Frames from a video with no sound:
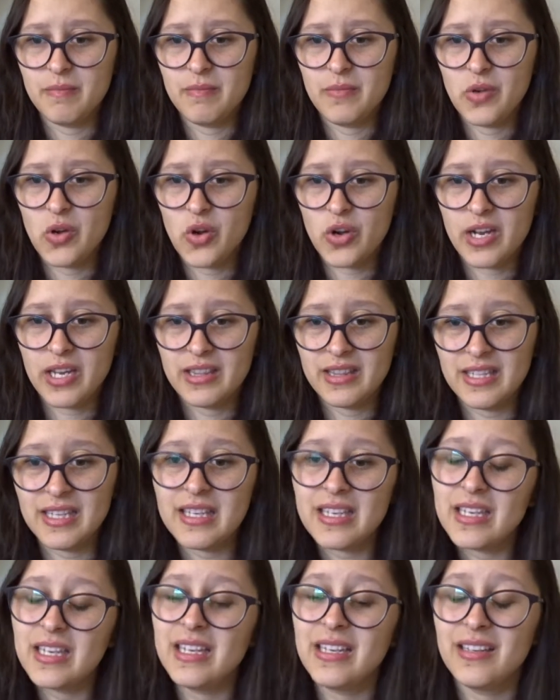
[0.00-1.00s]
lo que
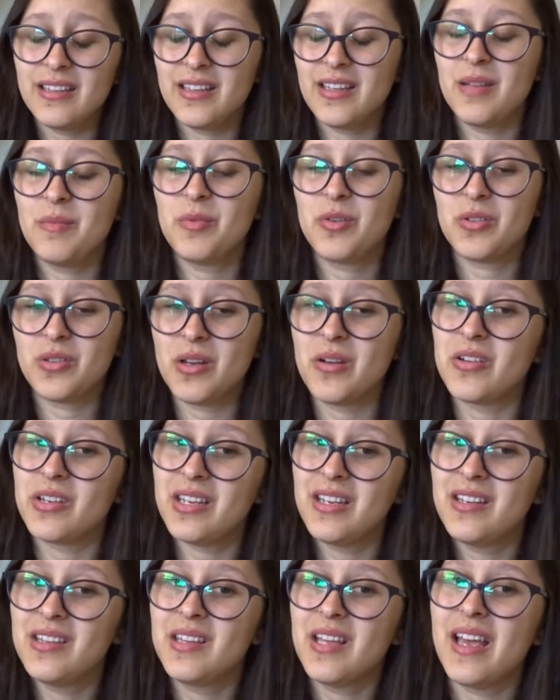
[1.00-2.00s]
tiene esta
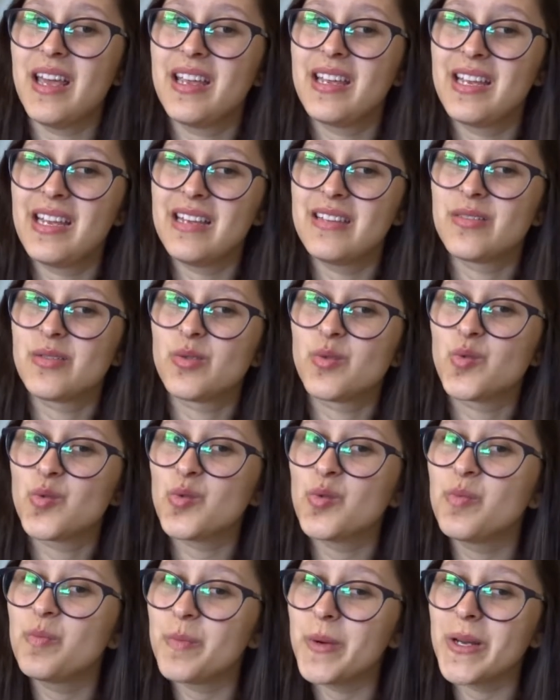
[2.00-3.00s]
protagonista es que es
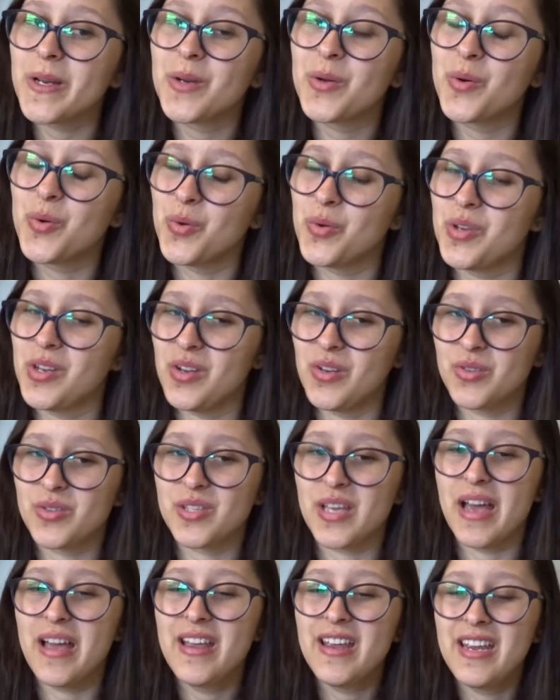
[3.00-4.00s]
súper
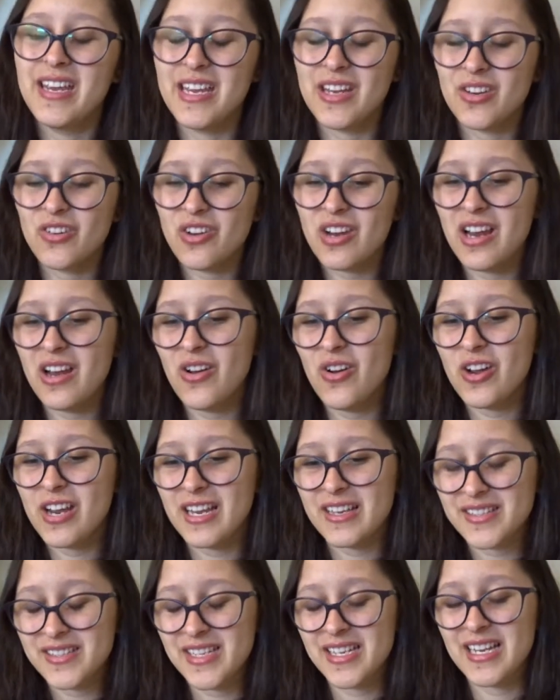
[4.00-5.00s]
curiosa y creo que es lo que
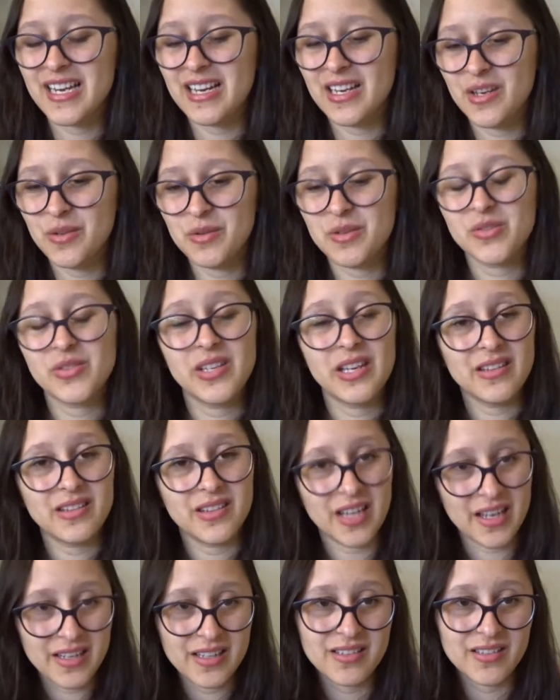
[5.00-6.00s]
hace que el libro sea
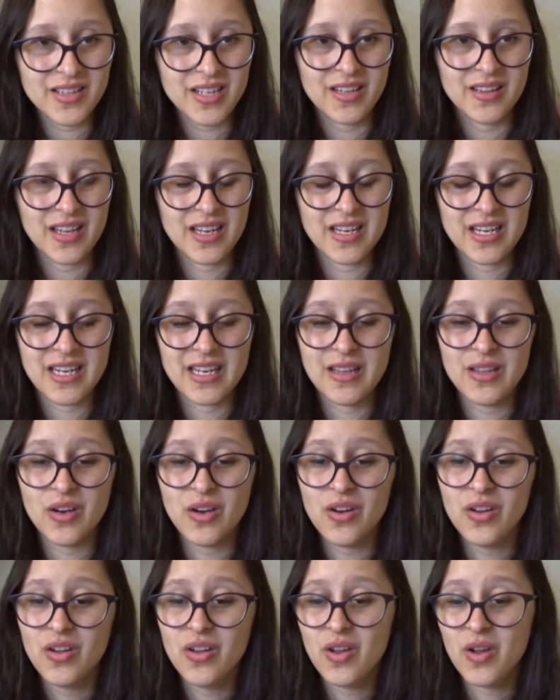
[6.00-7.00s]
tan
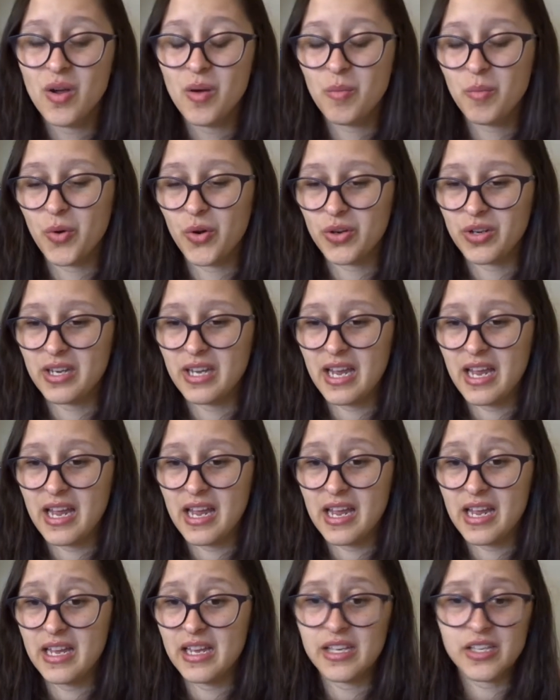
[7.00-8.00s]
entretenido
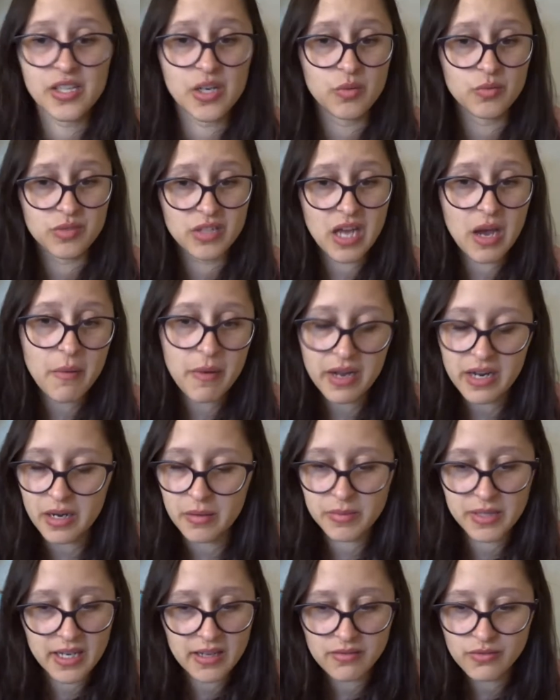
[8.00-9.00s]
porque ella un día va
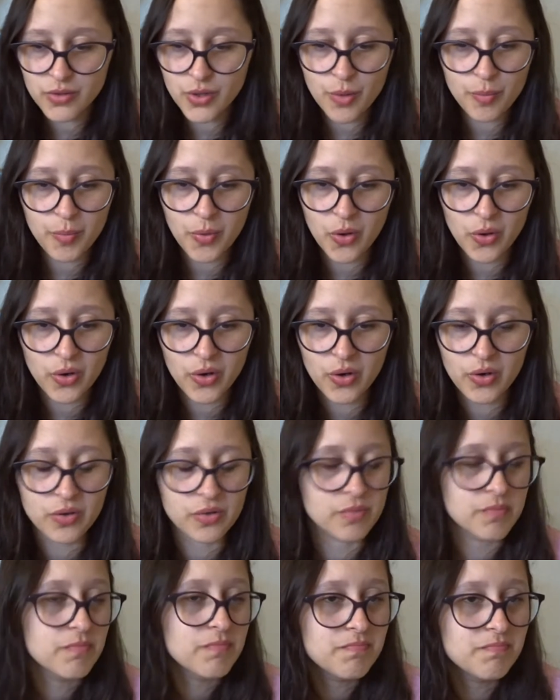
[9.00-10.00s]
caminando
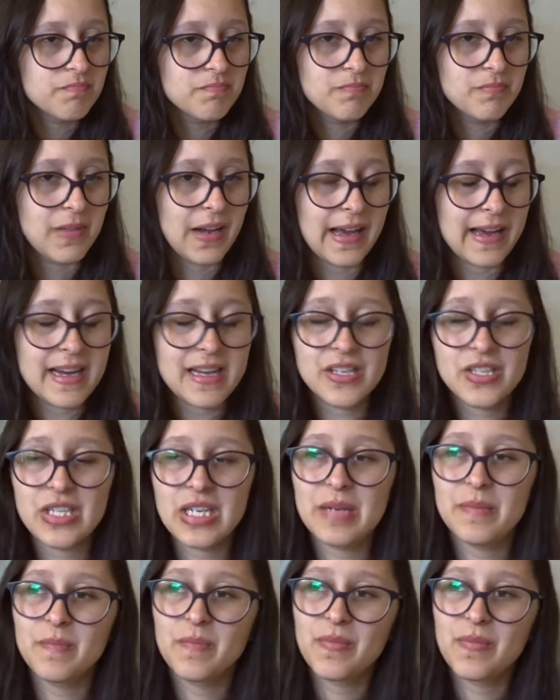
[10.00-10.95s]
por la calle